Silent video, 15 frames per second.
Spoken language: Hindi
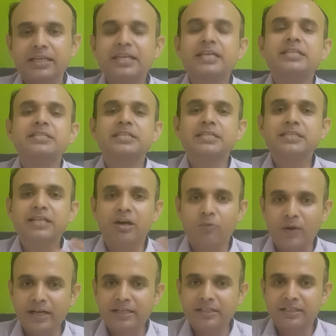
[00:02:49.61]
ये चीज़
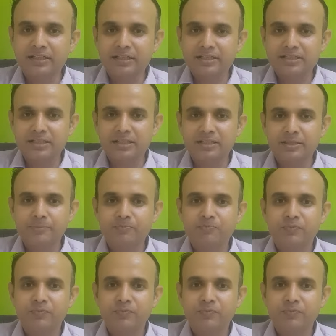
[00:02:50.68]
अवॉइड करना चाहिए